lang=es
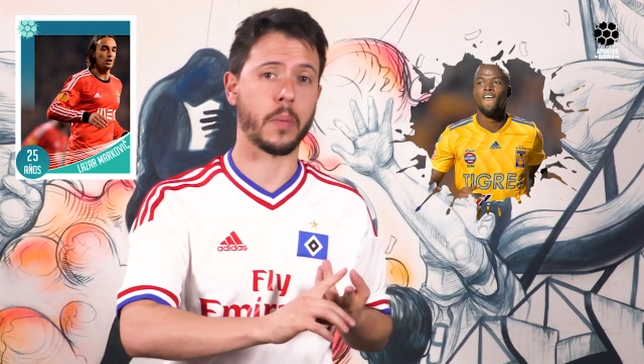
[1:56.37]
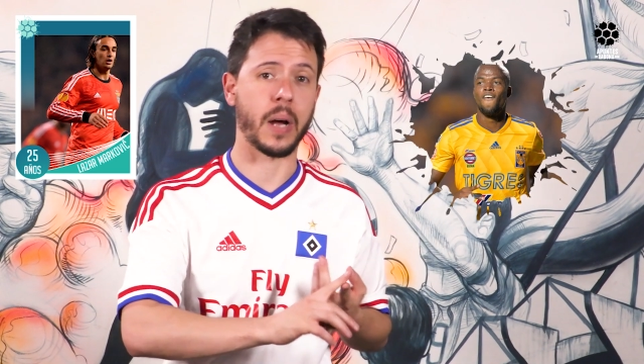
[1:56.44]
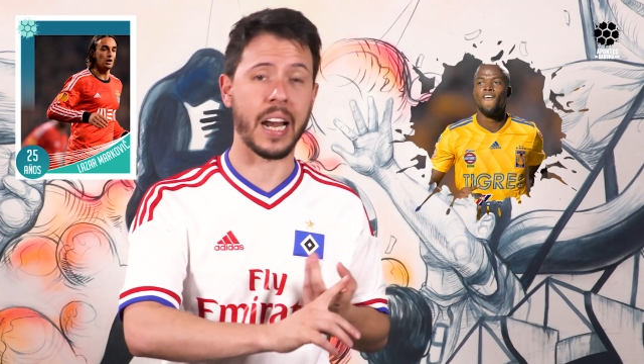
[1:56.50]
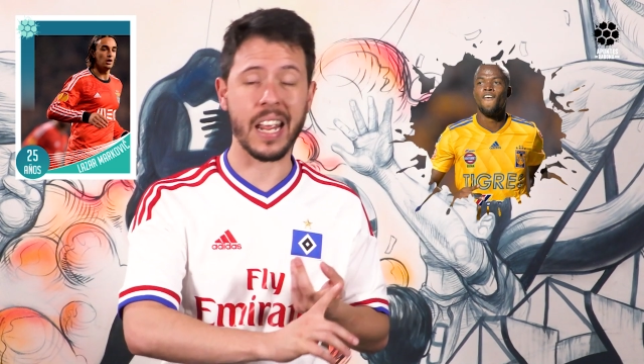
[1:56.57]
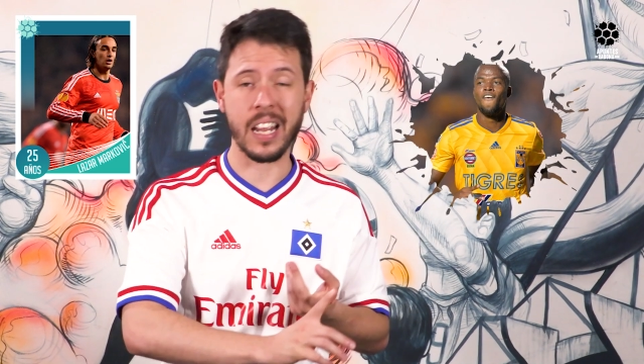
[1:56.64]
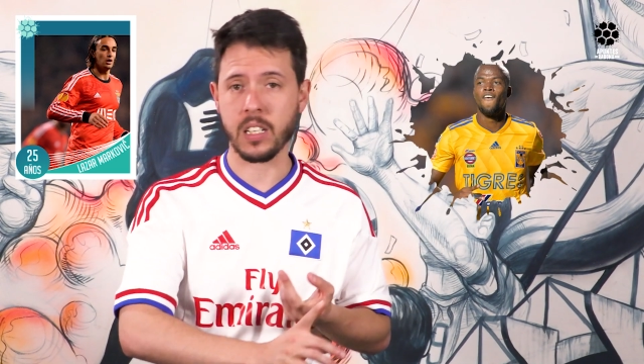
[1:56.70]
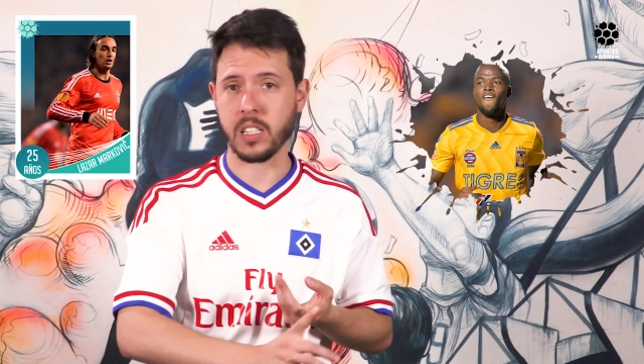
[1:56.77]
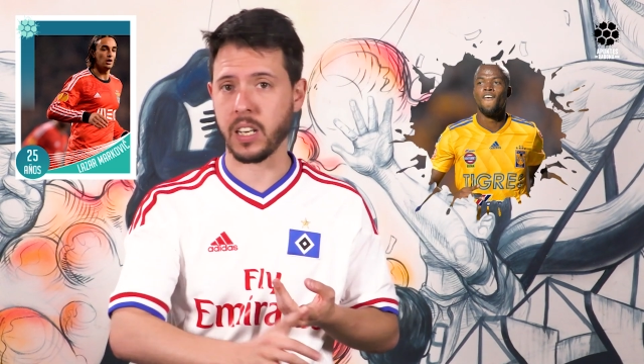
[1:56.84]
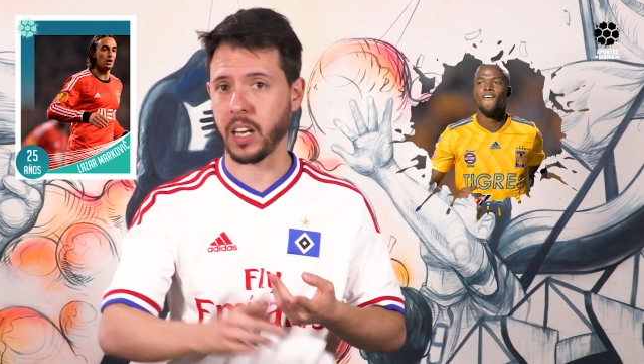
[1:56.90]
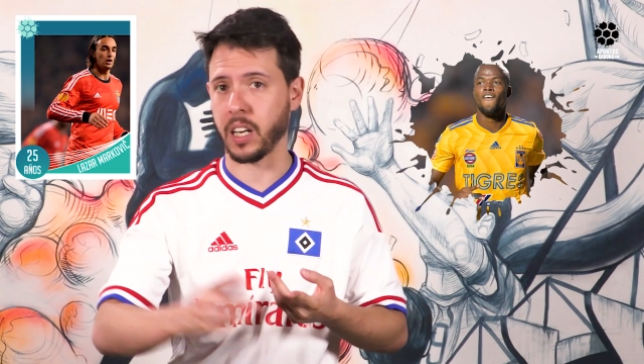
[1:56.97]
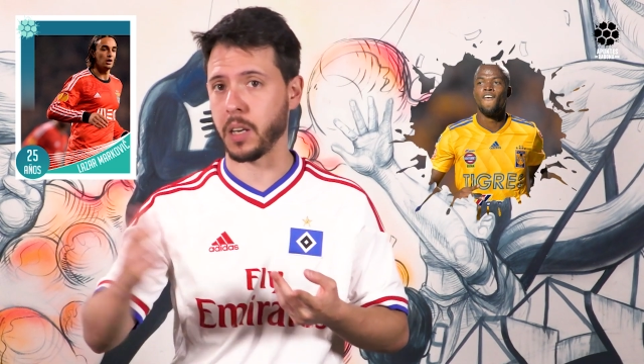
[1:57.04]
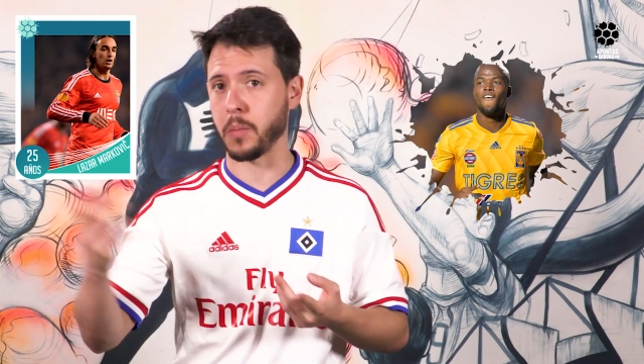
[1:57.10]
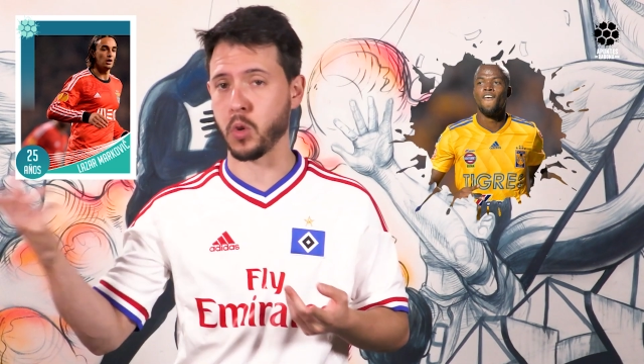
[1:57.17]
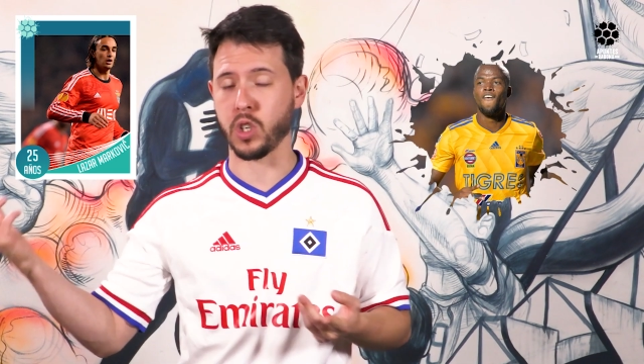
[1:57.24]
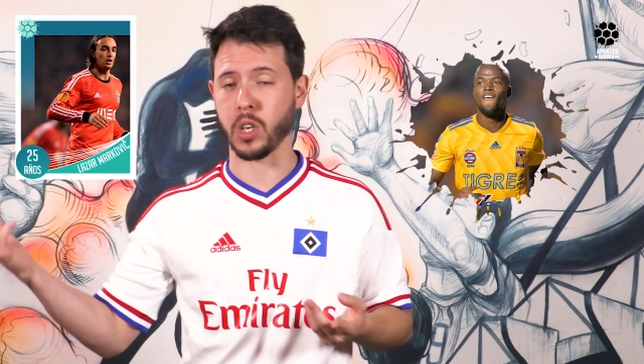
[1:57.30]
Valencia,
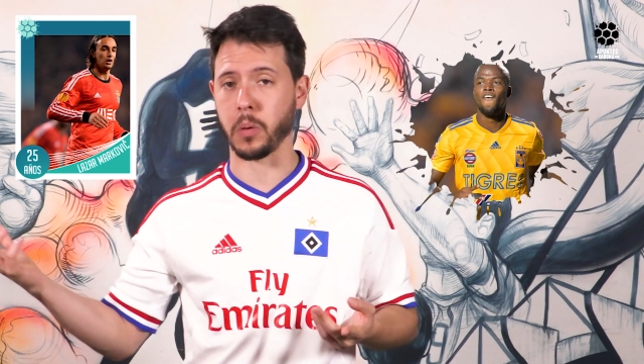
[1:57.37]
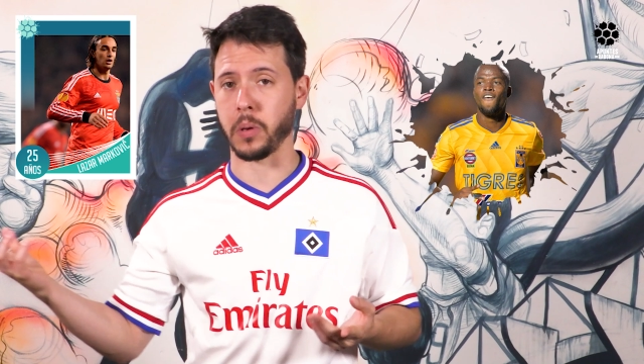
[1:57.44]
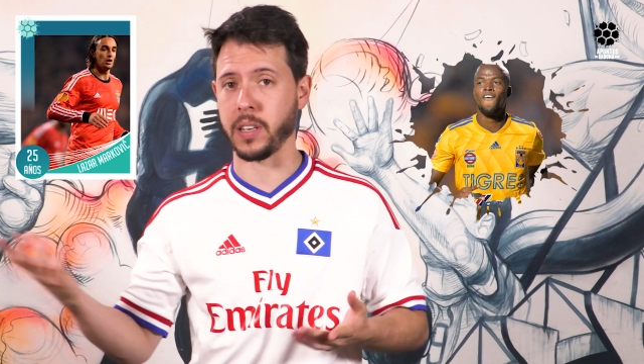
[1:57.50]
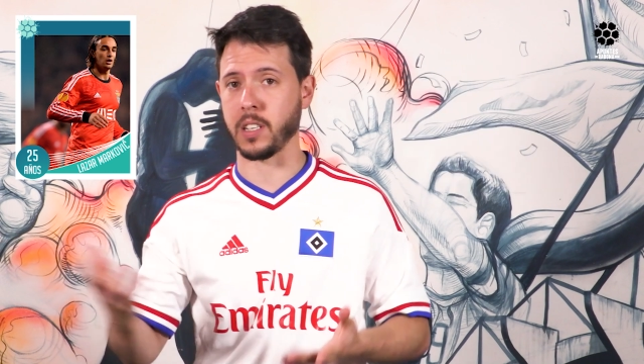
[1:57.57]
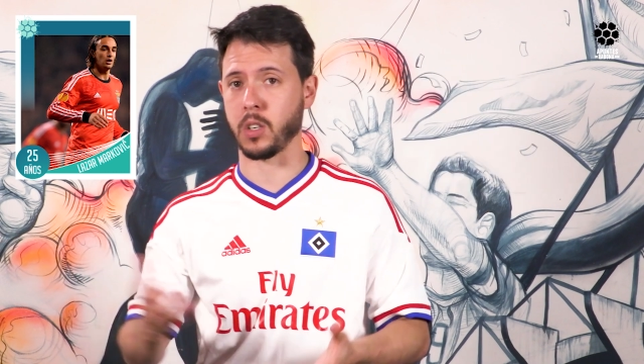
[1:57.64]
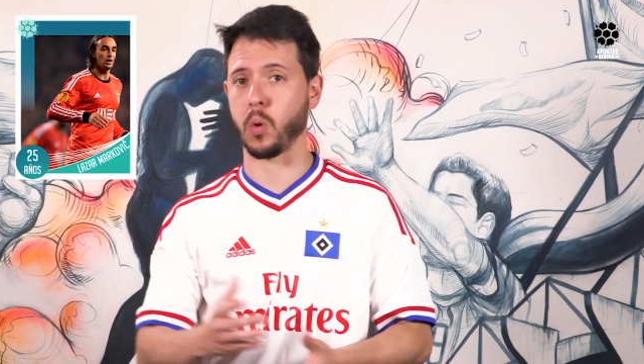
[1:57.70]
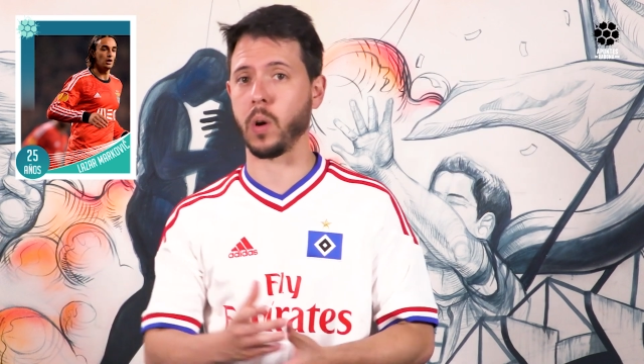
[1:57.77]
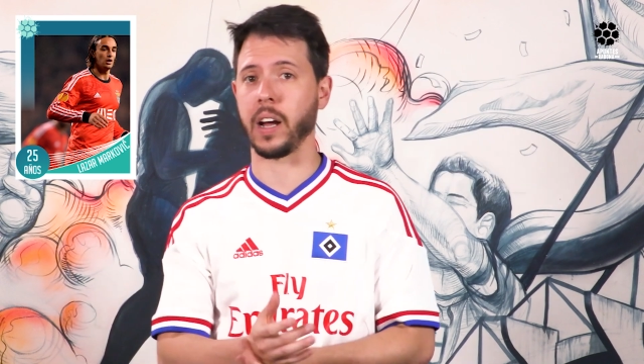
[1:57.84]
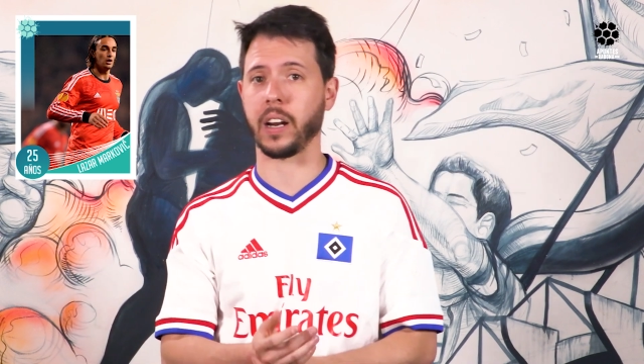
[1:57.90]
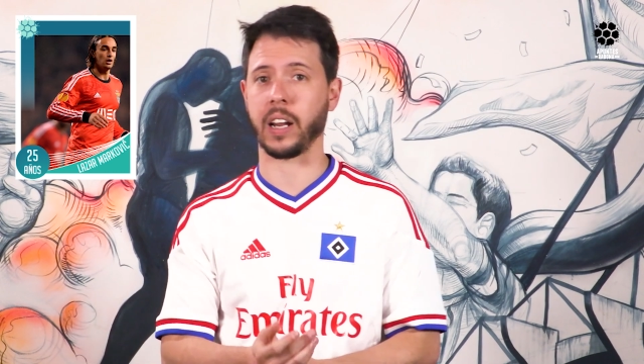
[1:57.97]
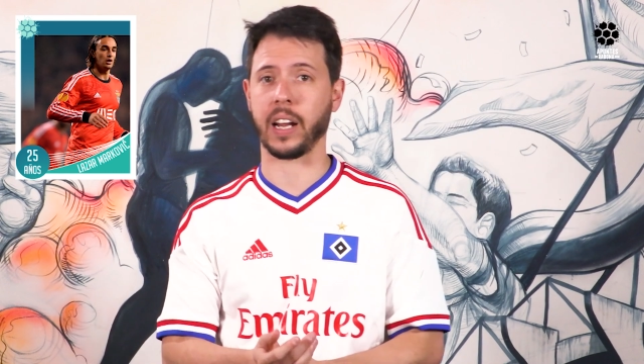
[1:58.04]
que muchas veces juega